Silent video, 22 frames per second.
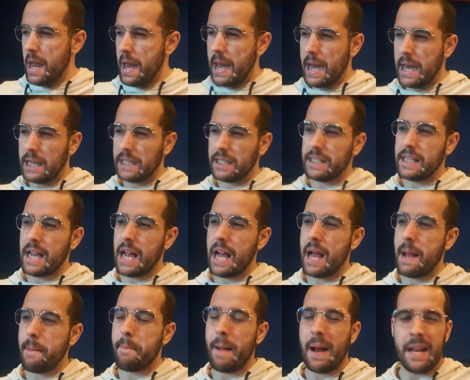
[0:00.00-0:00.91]

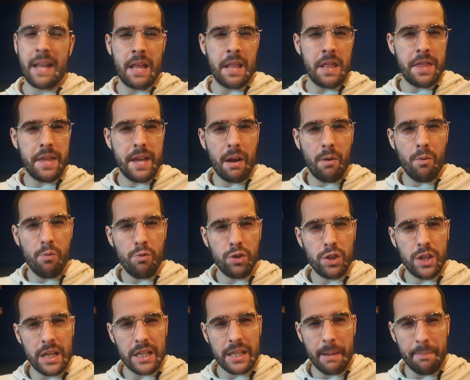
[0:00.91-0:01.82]
esa apariencia
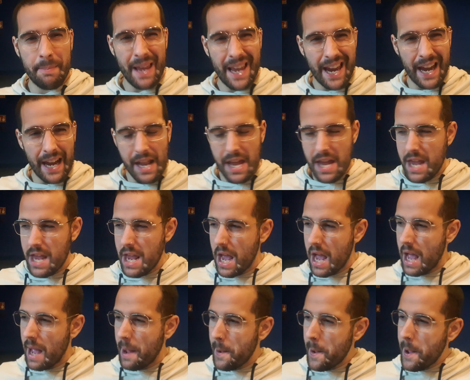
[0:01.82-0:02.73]
Gucci, esa
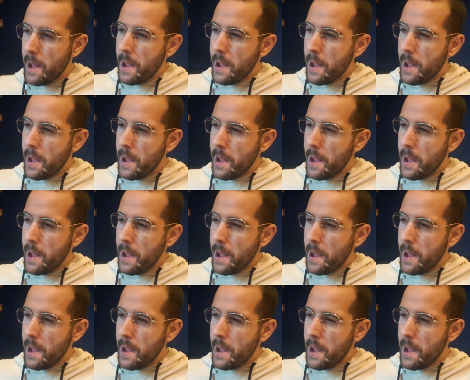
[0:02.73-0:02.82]
pijería,